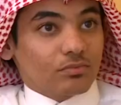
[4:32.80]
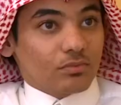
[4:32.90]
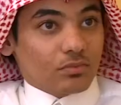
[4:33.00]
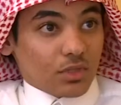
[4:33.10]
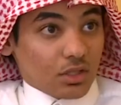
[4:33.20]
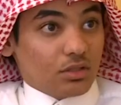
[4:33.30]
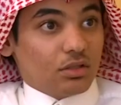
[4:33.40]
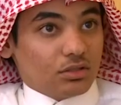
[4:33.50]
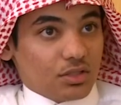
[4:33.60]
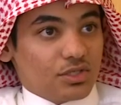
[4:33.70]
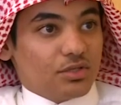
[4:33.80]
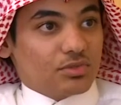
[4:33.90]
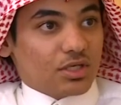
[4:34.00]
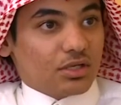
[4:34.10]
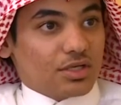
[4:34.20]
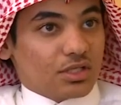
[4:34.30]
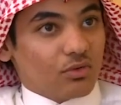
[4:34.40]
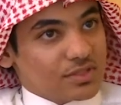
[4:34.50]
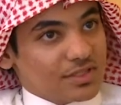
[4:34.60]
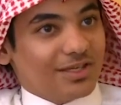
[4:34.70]
جربته بشكل اسرع من التجريب بشكل اسرع
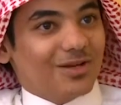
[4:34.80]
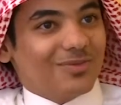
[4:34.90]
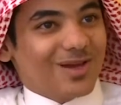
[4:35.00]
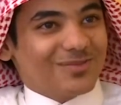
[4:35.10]
وزعنا المهام